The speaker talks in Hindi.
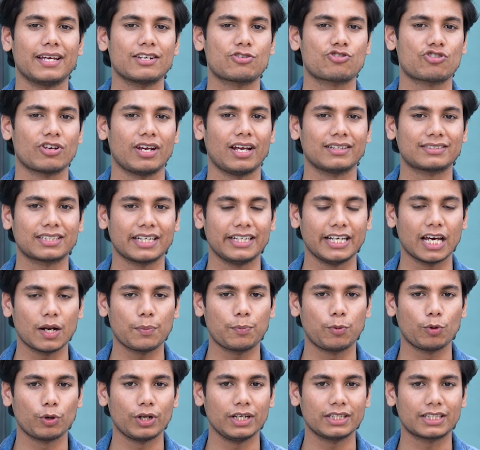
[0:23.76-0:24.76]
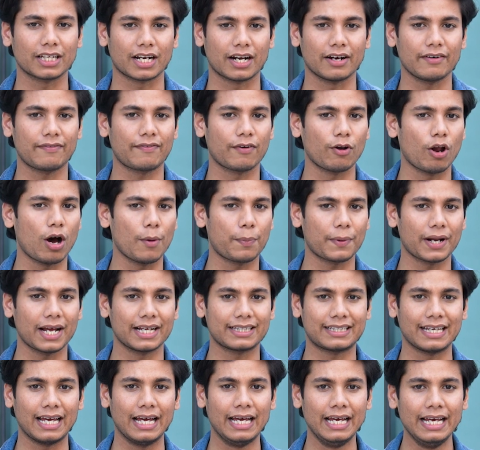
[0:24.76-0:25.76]
में श्रेयस अय्यर पूरी तरह फ्लॉप
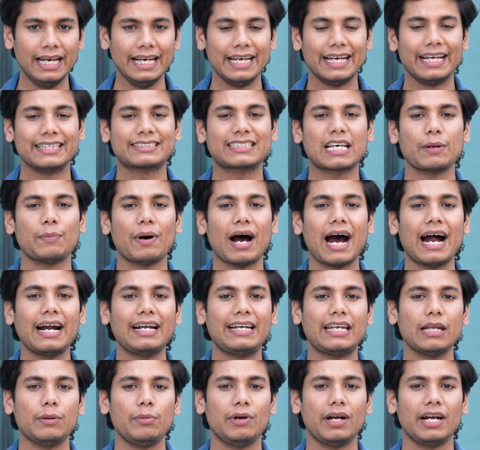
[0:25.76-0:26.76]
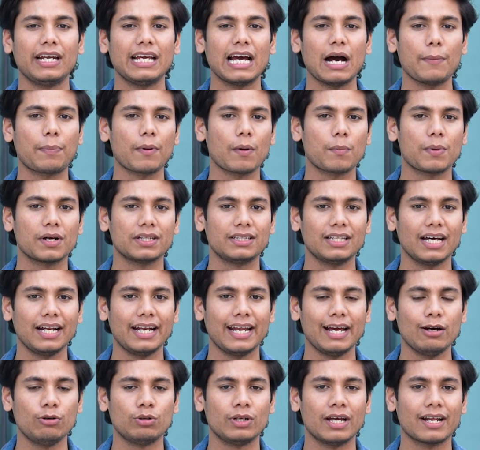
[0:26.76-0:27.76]
रहे थे इसके बाद टीम इंडिया
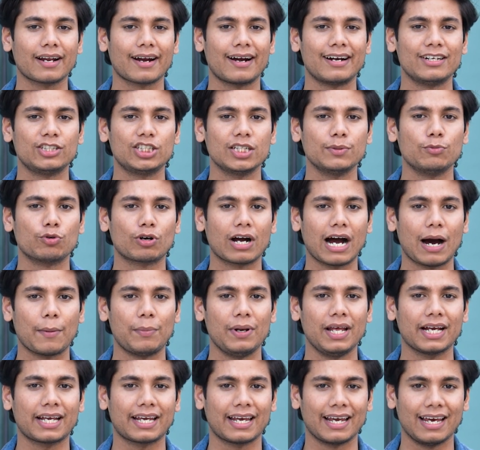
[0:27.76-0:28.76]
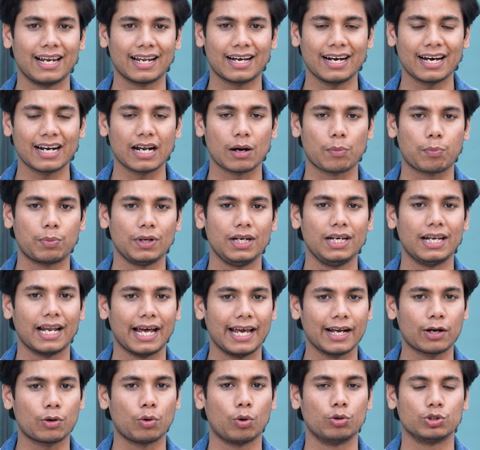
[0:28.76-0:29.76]
प्रबंधन ने उन्हें रणजी मुकाबले खेलकर अपनी
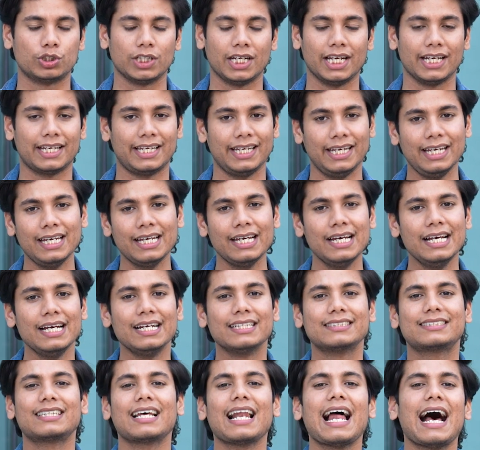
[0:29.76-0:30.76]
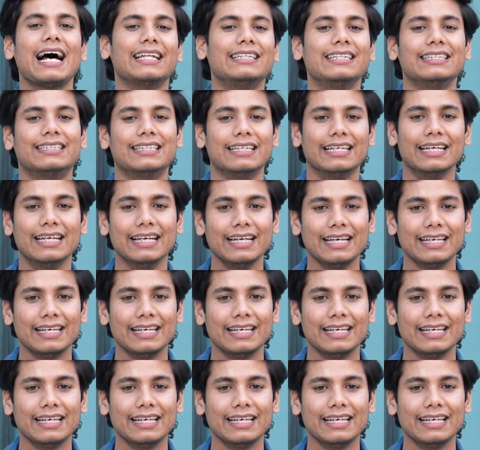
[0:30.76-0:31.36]
लय खोजने की सलाह दी थी